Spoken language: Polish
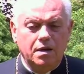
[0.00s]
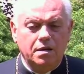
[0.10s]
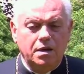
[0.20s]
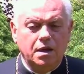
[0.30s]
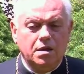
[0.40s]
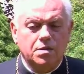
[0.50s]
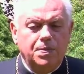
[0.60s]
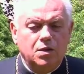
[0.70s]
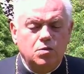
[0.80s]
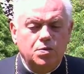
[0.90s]
Niech
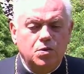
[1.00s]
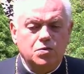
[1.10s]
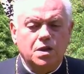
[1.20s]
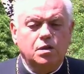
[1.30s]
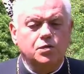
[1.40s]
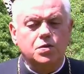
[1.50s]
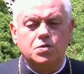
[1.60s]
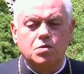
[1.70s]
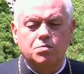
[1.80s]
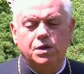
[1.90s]
Panu Bogu za to
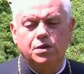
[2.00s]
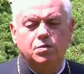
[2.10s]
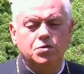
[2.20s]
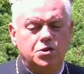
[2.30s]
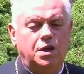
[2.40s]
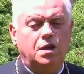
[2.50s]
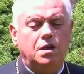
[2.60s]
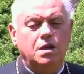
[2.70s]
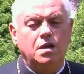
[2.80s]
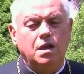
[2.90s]
wszystko będą
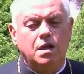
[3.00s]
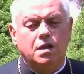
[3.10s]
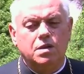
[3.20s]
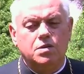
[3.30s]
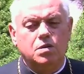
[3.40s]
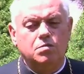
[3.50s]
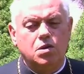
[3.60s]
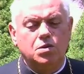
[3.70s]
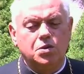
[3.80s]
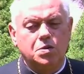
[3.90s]
dzięki, co
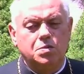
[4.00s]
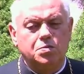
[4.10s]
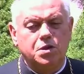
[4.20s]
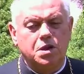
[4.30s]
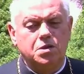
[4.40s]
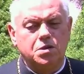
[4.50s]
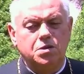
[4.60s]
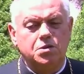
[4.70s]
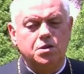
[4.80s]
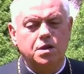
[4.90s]
mogliśmy
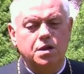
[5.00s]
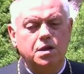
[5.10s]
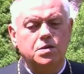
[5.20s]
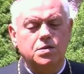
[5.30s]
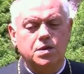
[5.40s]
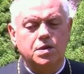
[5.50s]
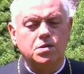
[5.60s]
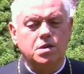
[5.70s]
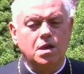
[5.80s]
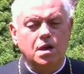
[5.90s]
przeżyć i co
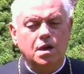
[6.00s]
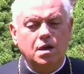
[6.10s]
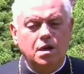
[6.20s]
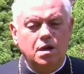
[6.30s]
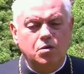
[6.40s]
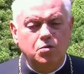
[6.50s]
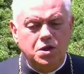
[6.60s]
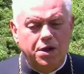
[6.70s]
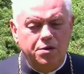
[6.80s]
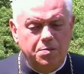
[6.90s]
jest
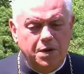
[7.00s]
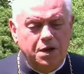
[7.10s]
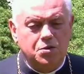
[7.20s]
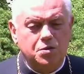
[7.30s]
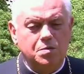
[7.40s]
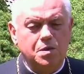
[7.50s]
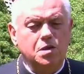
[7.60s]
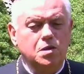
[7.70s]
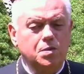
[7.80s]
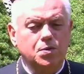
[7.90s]
udziałem naszym
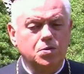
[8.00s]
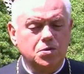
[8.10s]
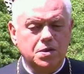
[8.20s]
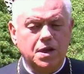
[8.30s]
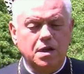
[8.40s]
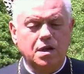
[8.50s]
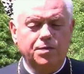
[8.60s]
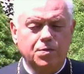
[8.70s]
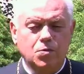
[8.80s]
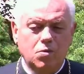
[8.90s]
i co pozostanie
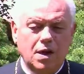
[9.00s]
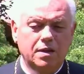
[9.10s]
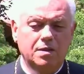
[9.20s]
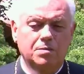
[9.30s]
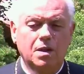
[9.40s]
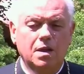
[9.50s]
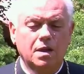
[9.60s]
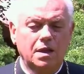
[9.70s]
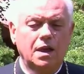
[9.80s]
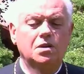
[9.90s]
wkładem
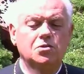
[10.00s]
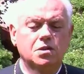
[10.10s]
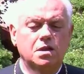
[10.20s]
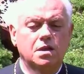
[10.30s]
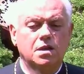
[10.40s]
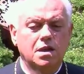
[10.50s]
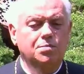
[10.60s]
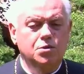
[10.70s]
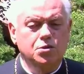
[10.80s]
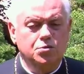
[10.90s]
także na
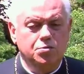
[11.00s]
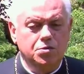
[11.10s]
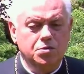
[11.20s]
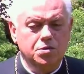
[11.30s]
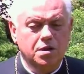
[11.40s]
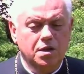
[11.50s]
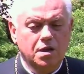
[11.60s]
przyszłość.